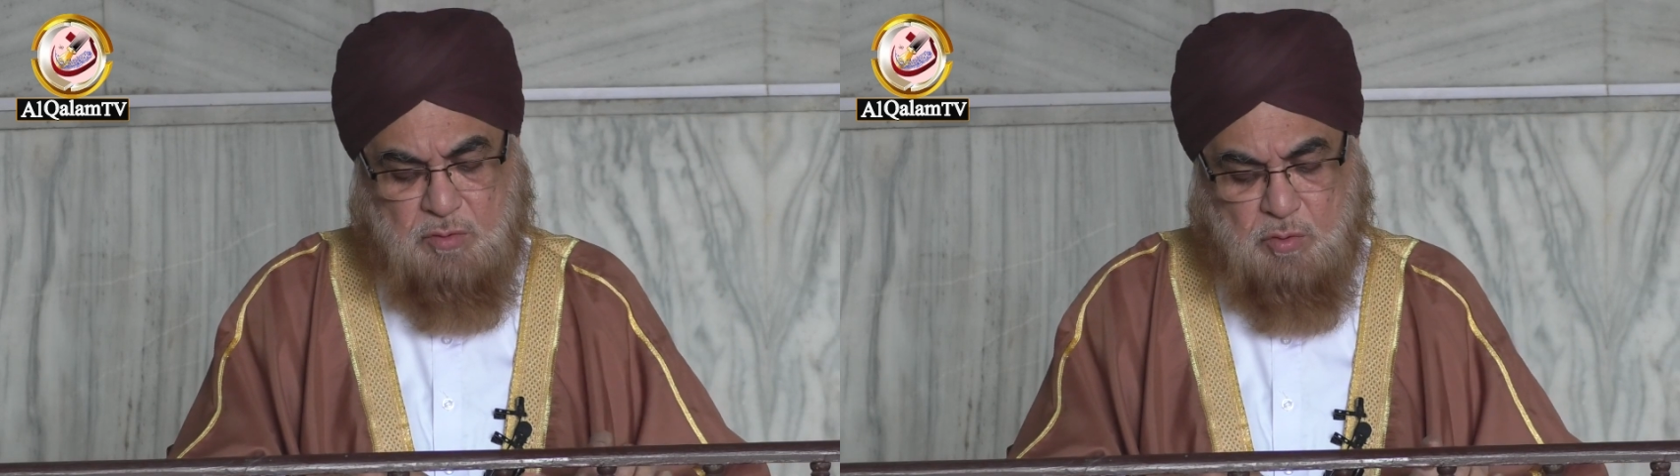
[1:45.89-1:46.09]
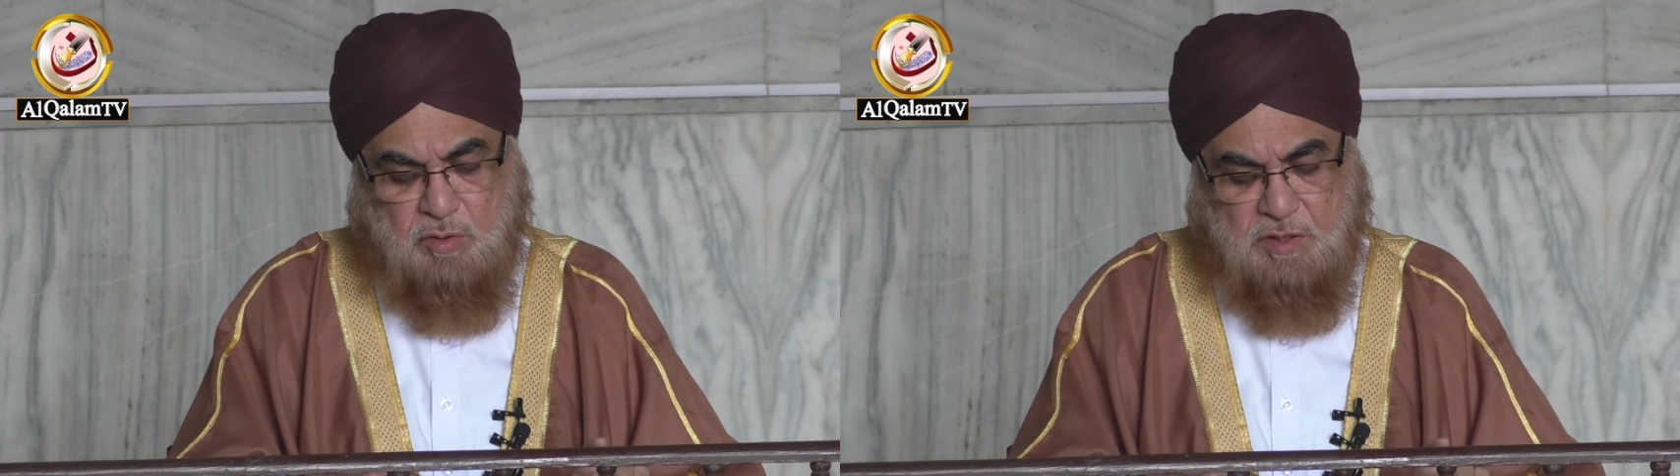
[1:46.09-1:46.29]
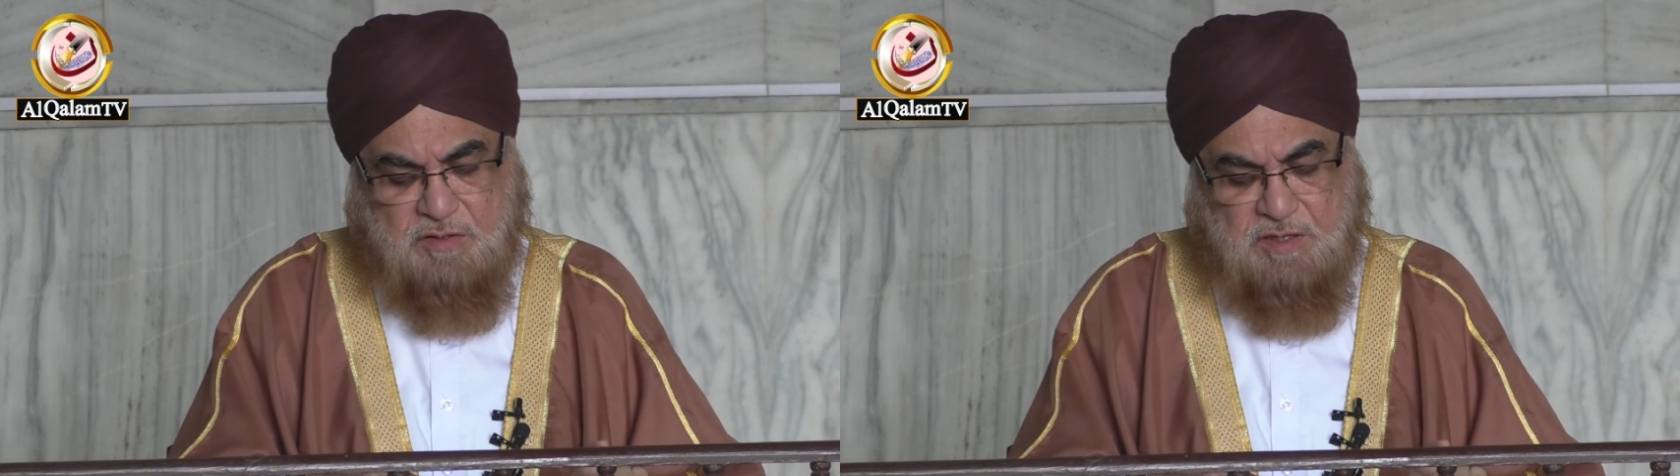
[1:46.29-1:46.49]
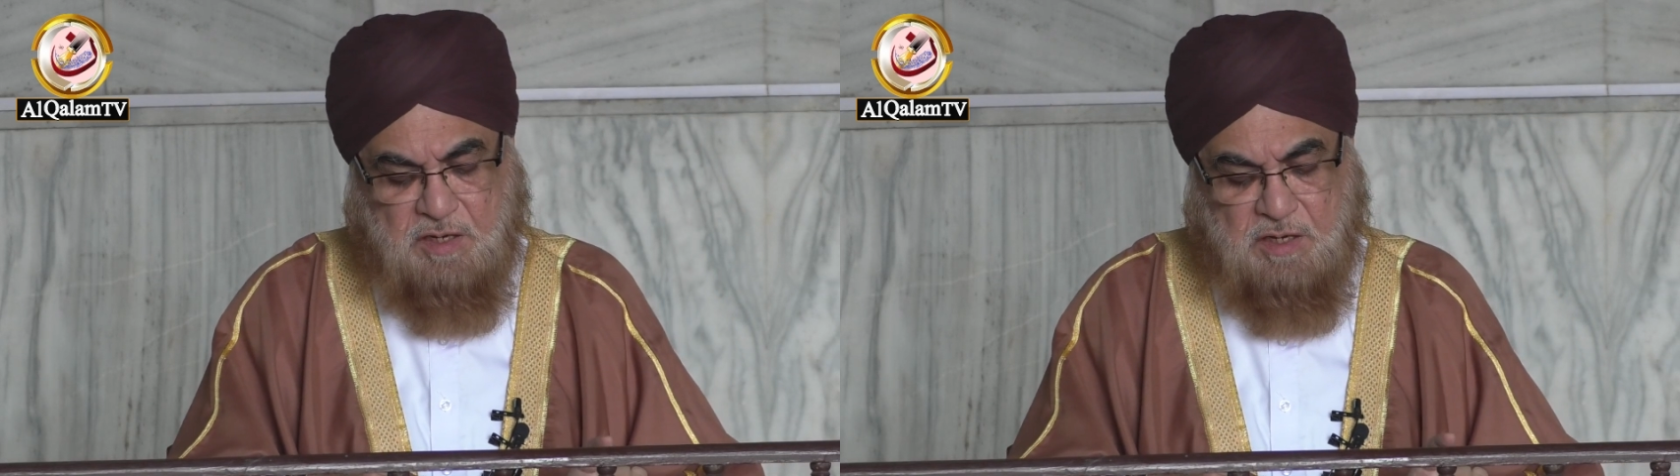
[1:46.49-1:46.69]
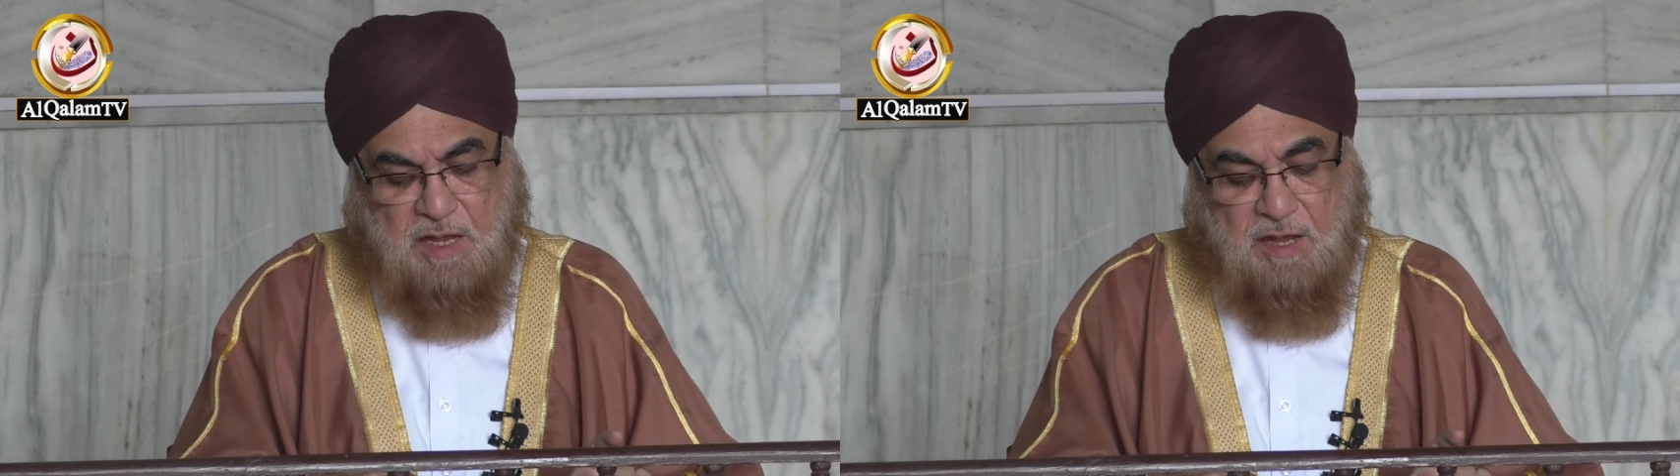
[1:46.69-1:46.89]
तो
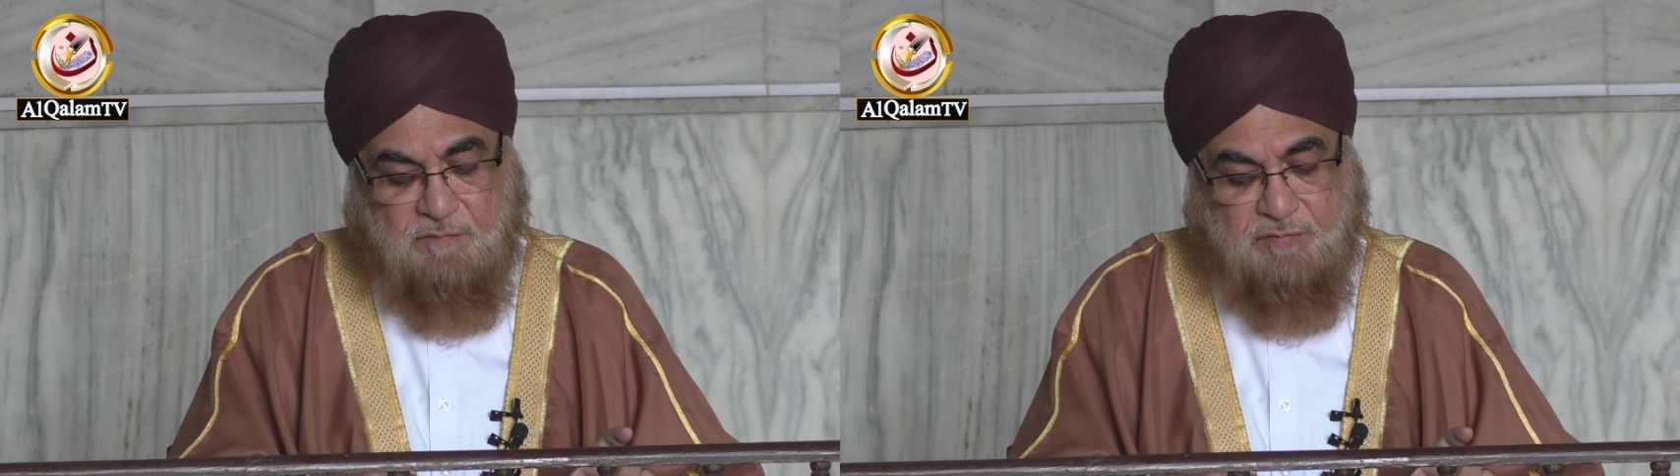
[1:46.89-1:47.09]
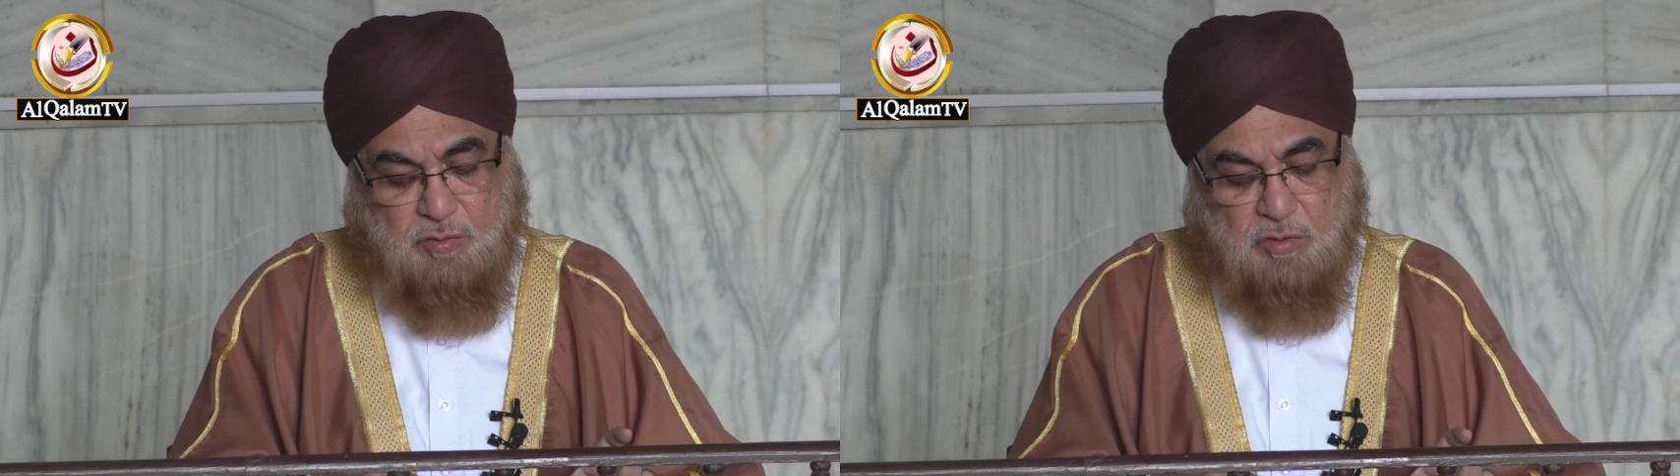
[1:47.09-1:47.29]
इसके ख़िलाफ़